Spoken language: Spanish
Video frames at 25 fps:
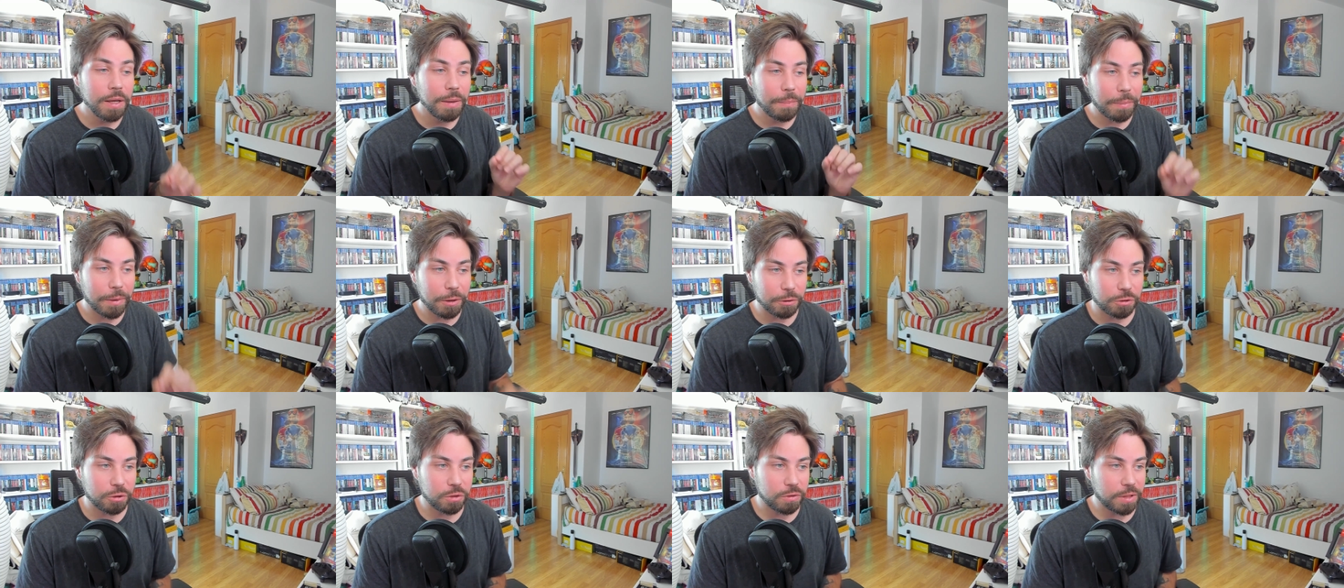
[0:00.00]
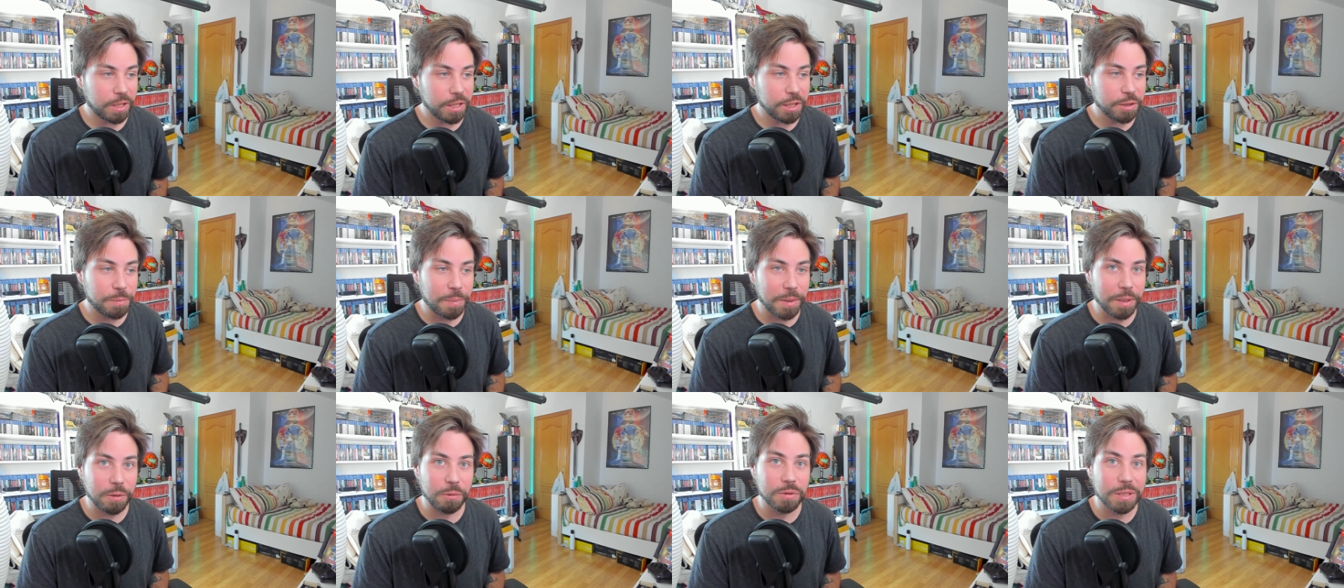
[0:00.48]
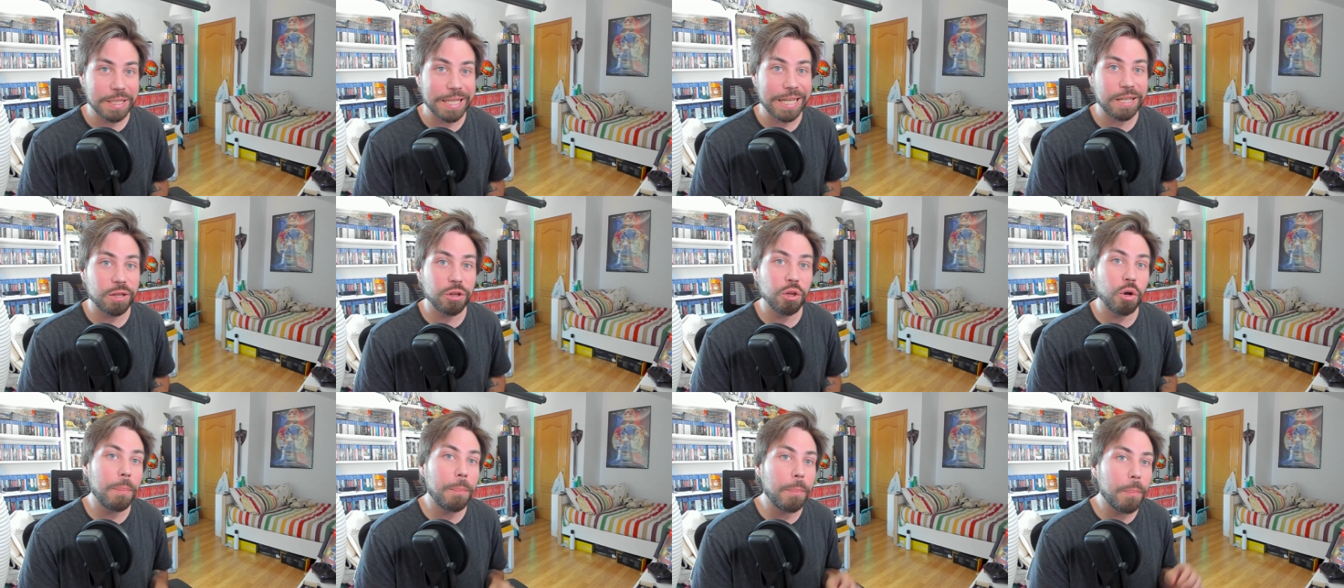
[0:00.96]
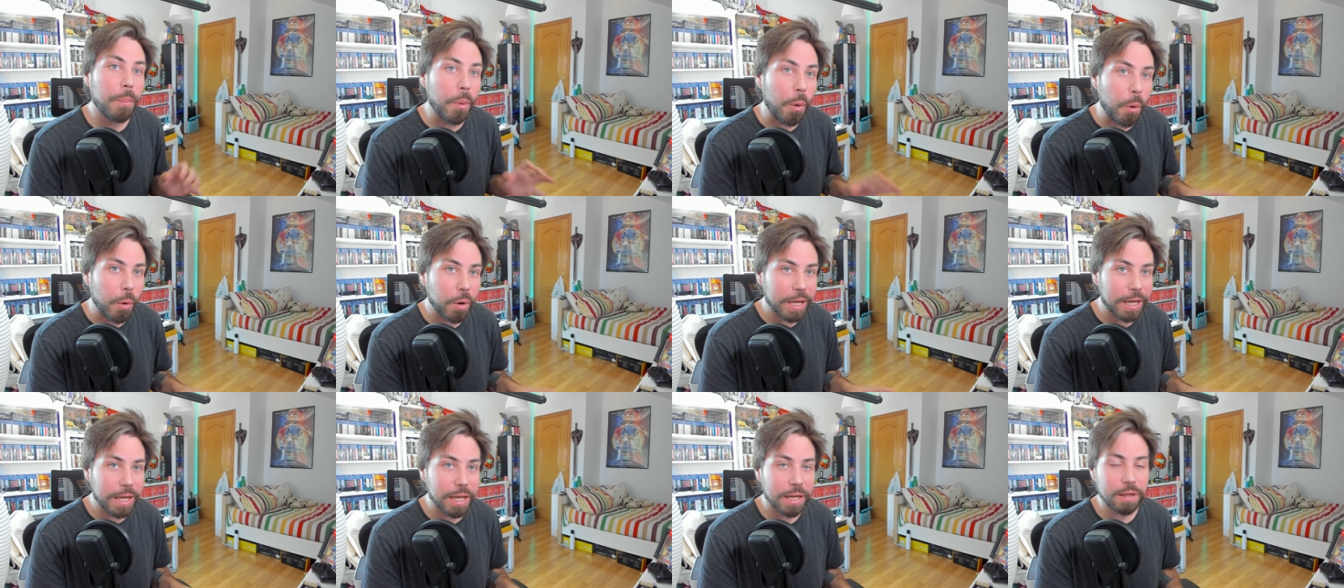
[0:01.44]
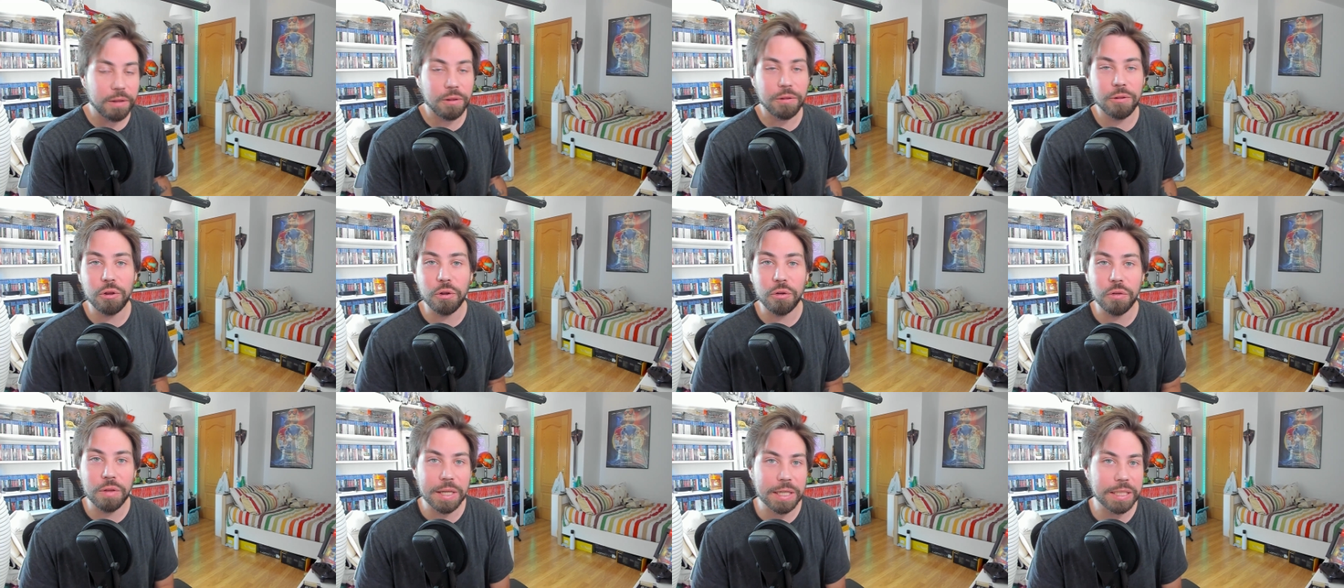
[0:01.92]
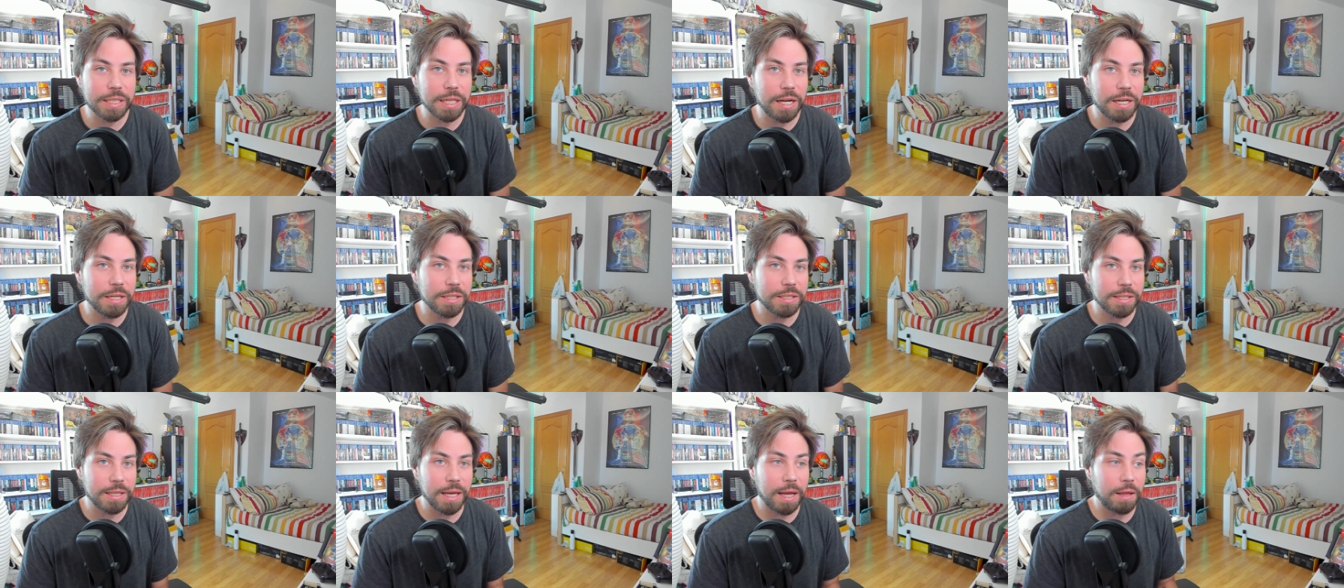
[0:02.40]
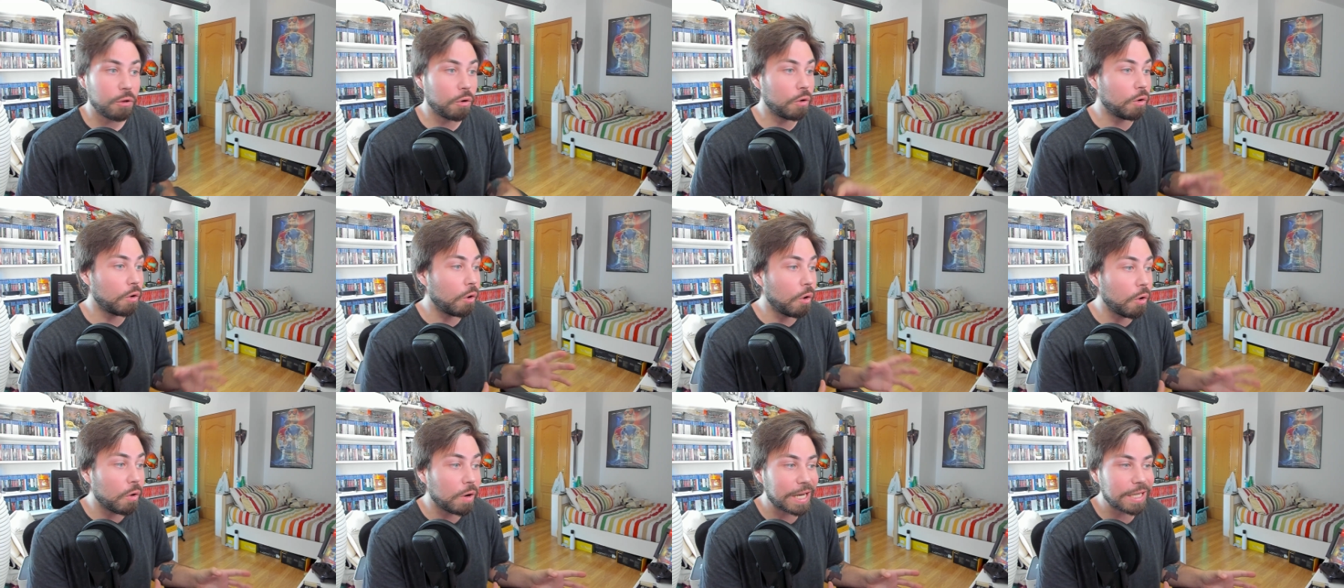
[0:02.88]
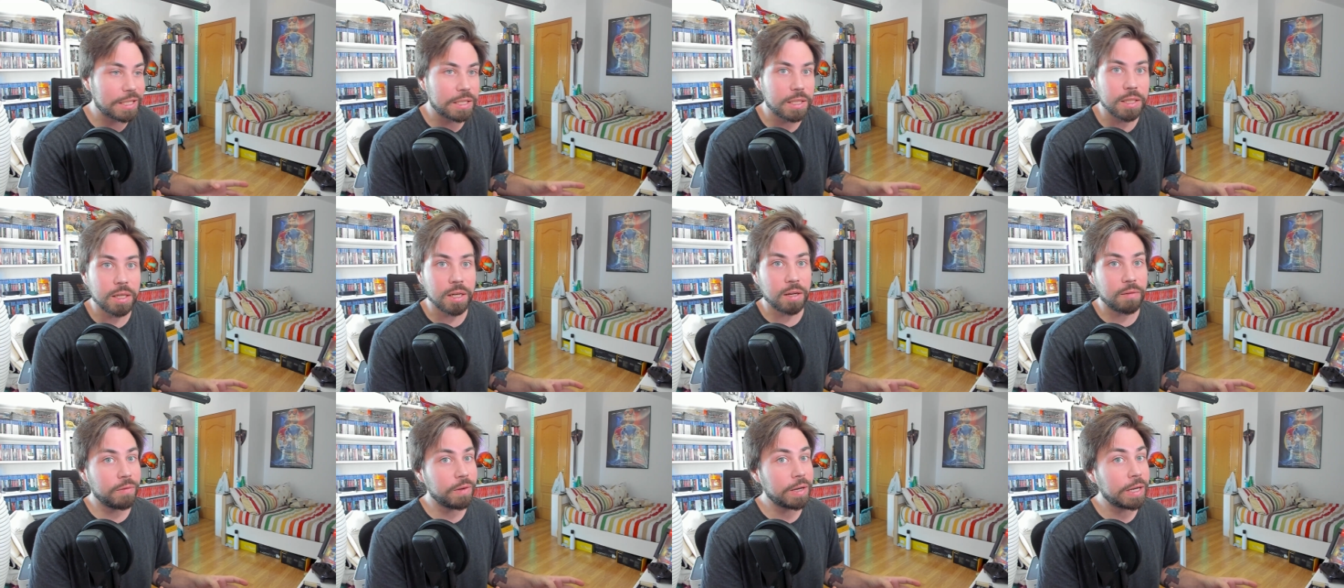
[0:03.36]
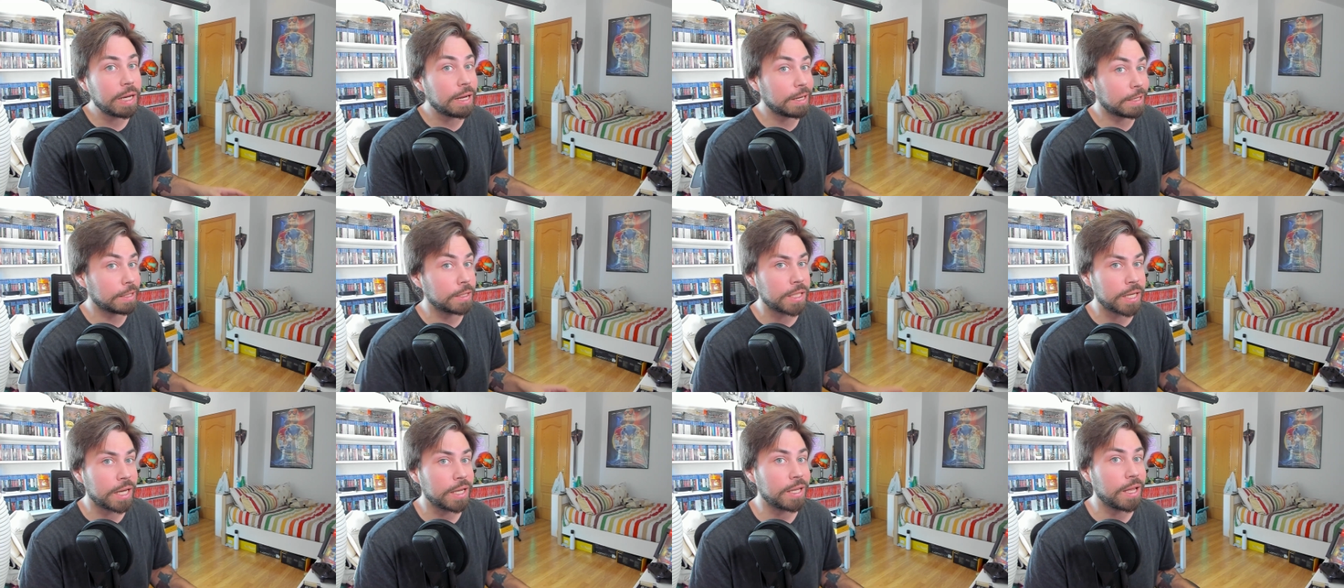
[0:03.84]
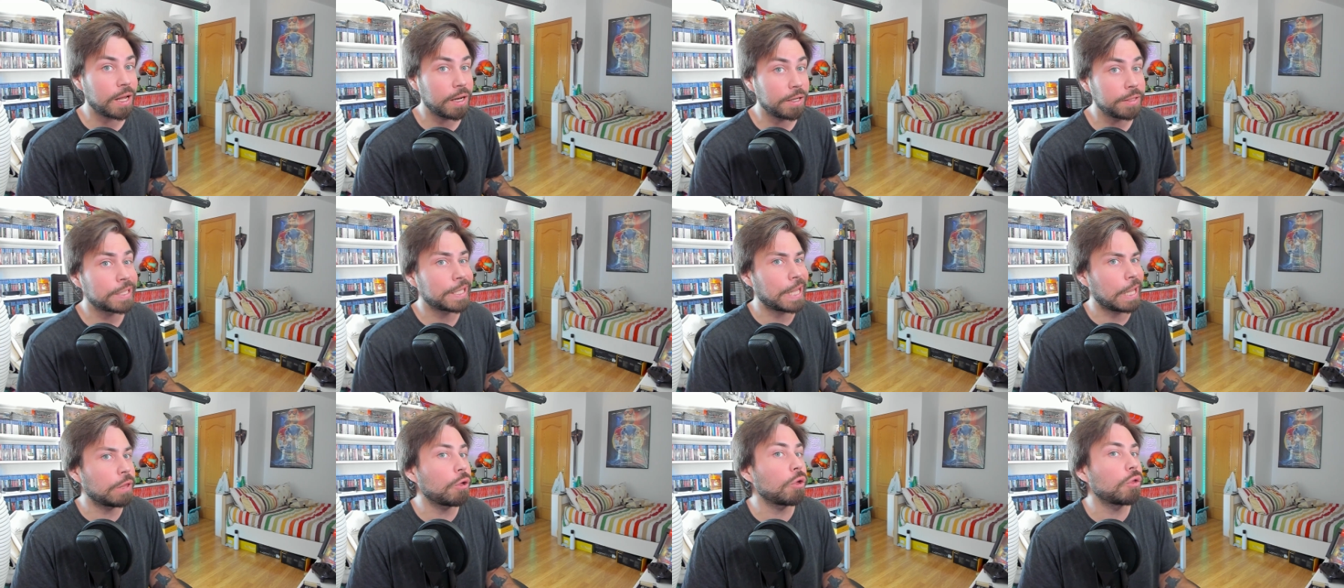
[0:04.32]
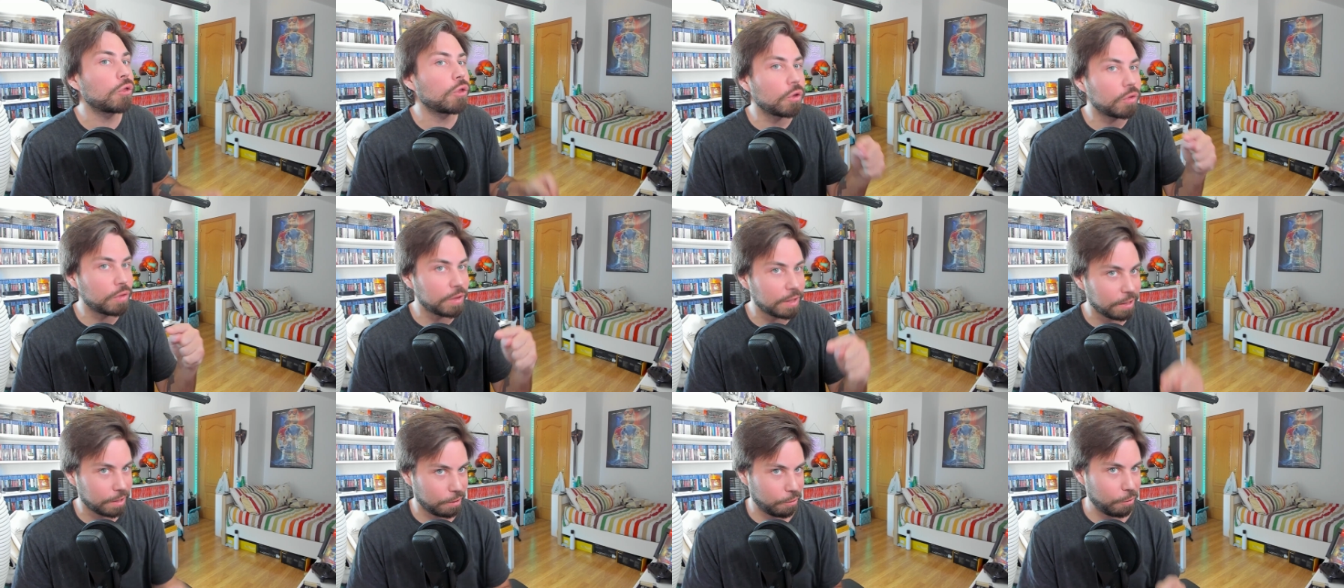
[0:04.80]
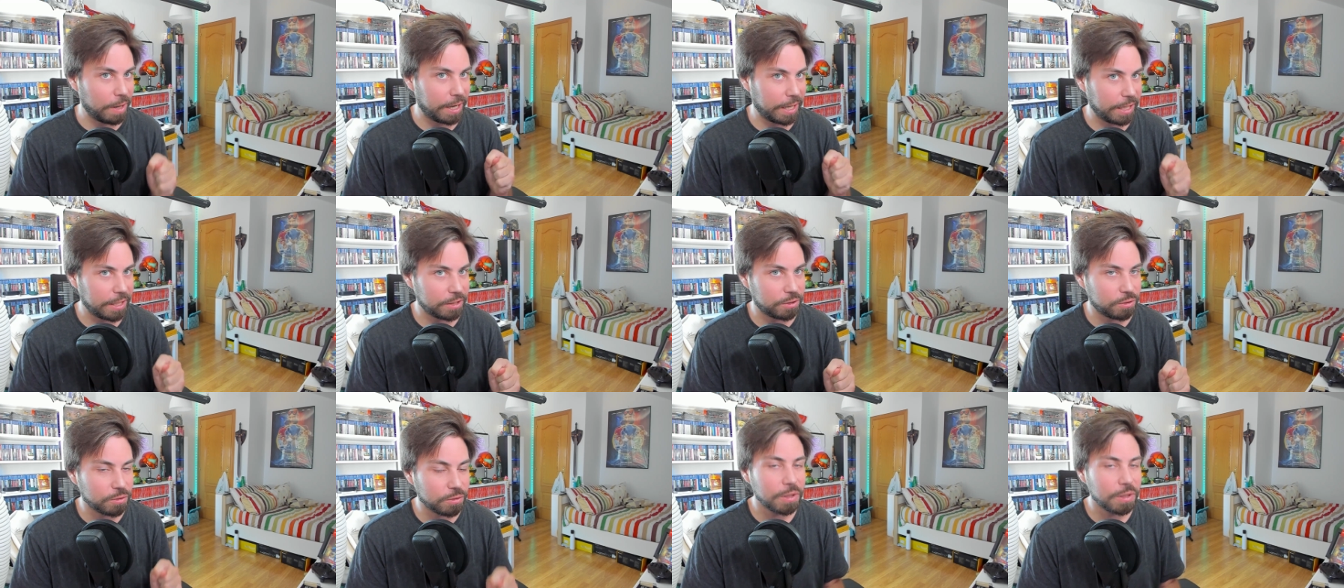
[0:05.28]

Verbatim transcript: pero os estaréis preguntando por qué, dónde se ha listado o qué significa que se haya listado donde lo ha hecho.